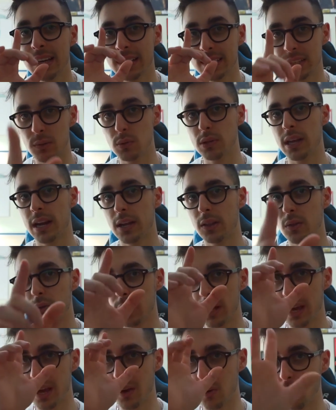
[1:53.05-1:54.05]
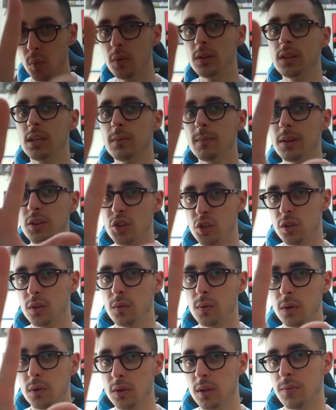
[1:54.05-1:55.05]
saluteranno le ultime
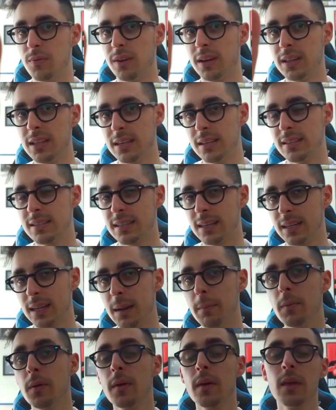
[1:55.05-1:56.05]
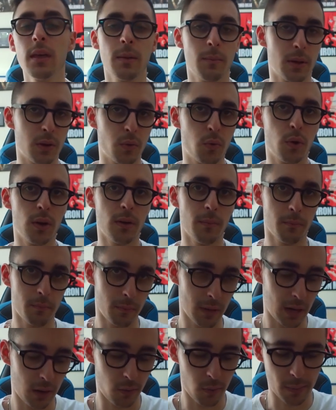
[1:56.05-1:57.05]
5 notifiche di Instagram, per cui
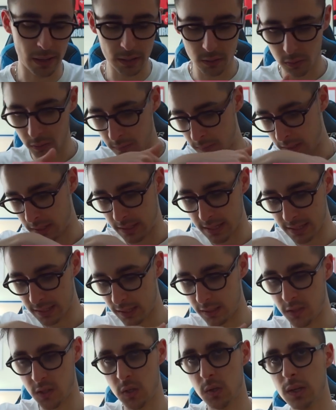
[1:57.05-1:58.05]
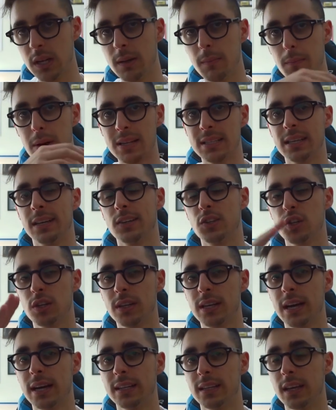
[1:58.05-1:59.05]
mi raccomando in descrizione basta che
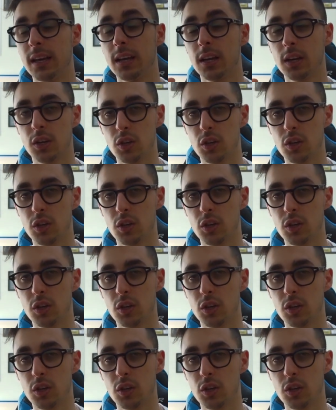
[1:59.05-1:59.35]
cercate